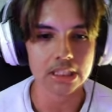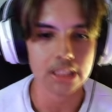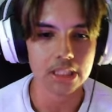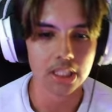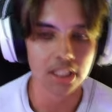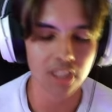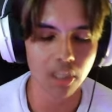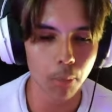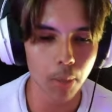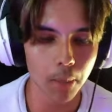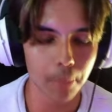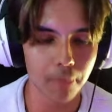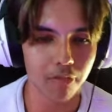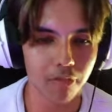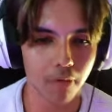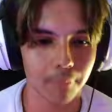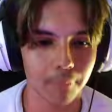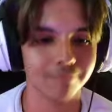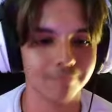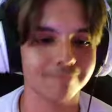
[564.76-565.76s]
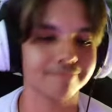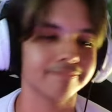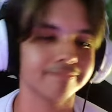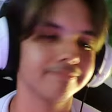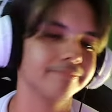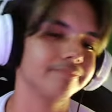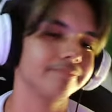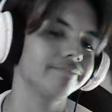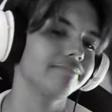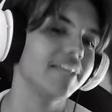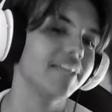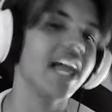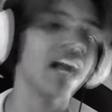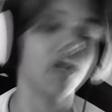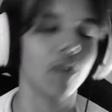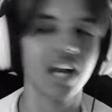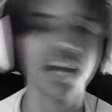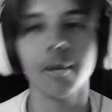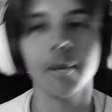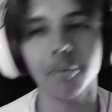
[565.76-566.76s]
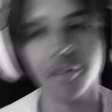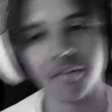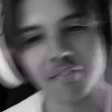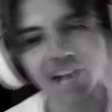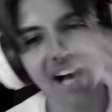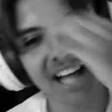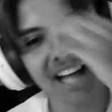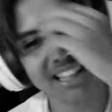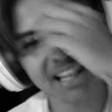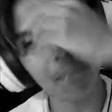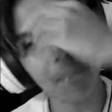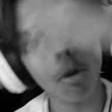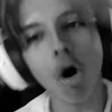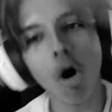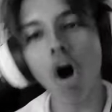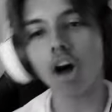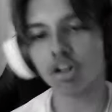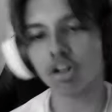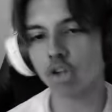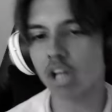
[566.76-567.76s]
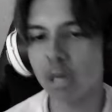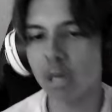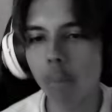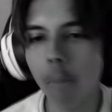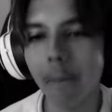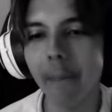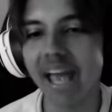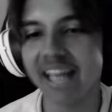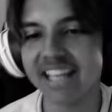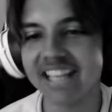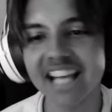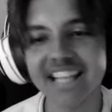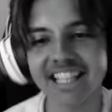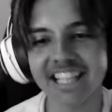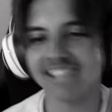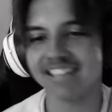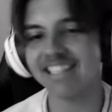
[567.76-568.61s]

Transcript: Não morri pro Fox. É, agora acabou. Ah, tá bom. Jogamos bem, gente.